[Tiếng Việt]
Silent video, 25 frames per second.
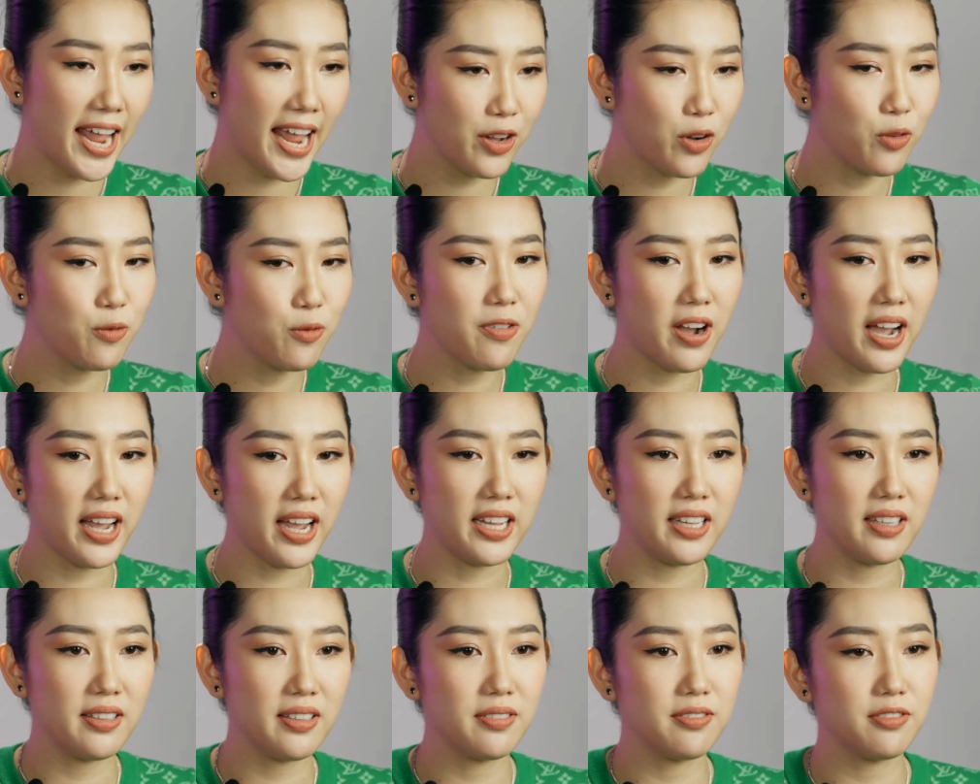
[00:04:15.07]
ai cũng
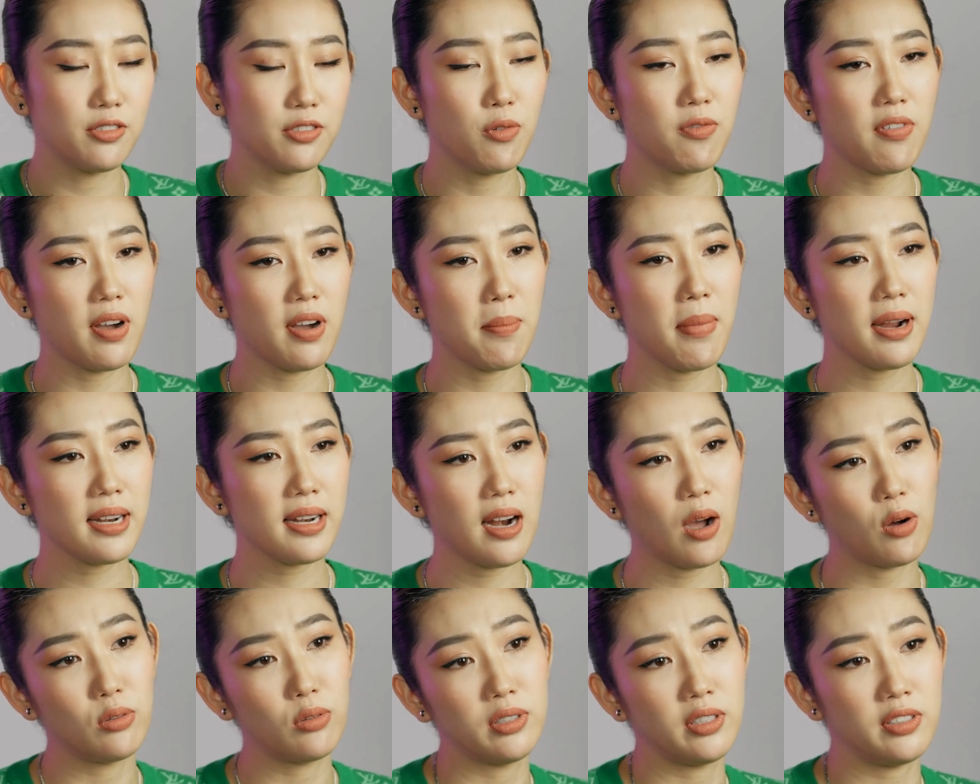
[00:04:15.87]
vậy cũng phải
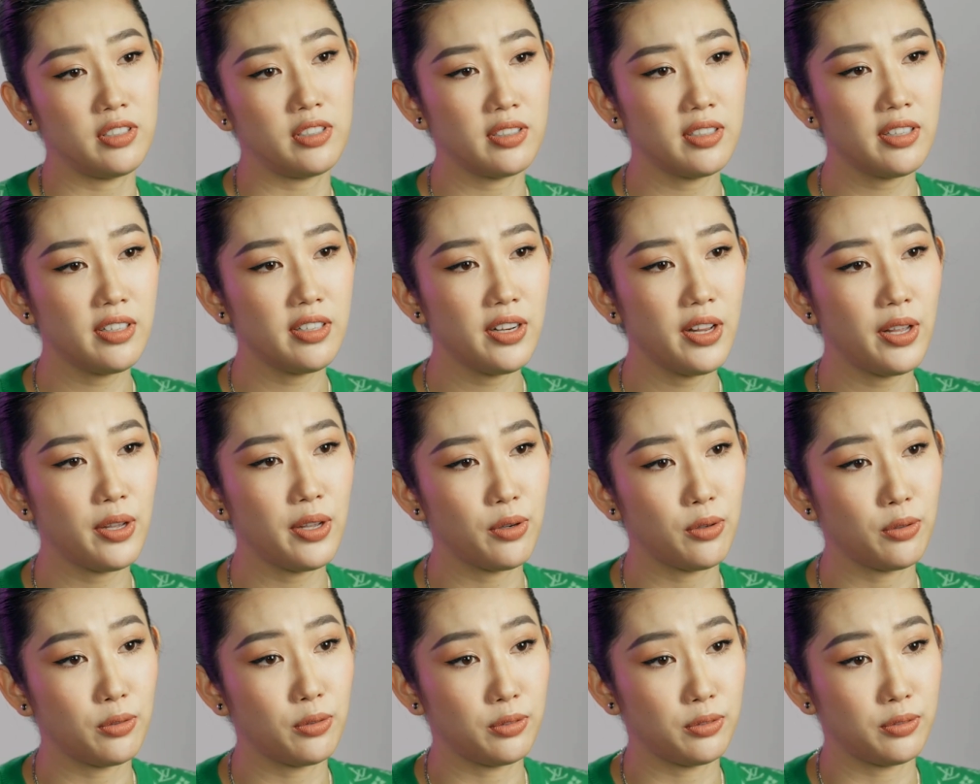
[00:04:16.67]
bắt đầu từ những cái
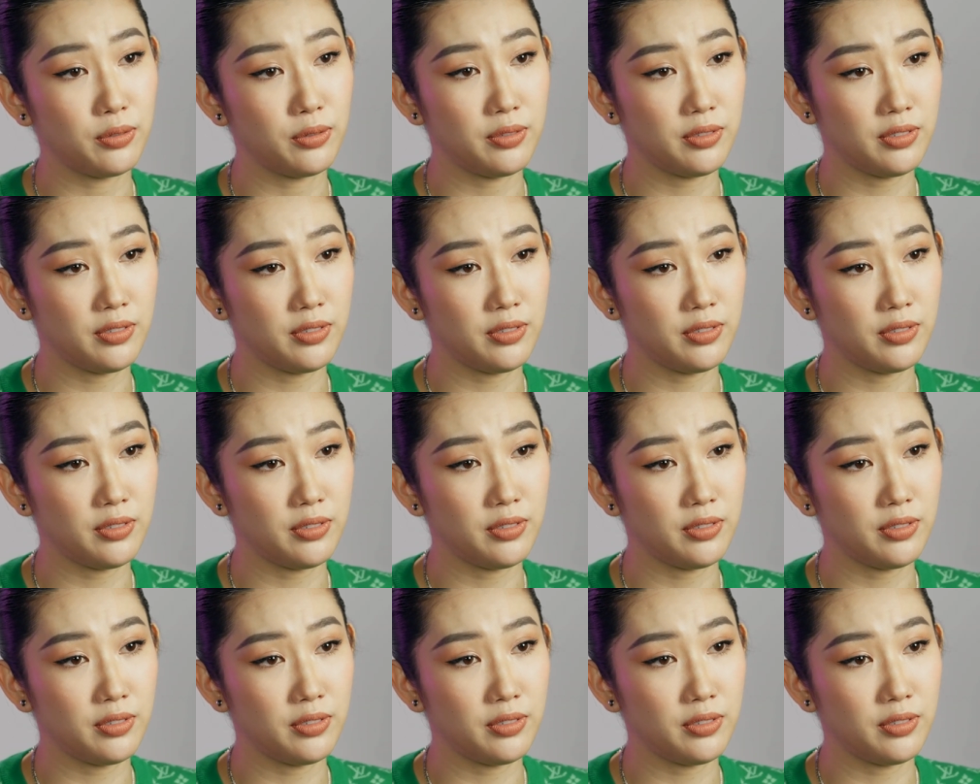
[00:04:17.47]
điều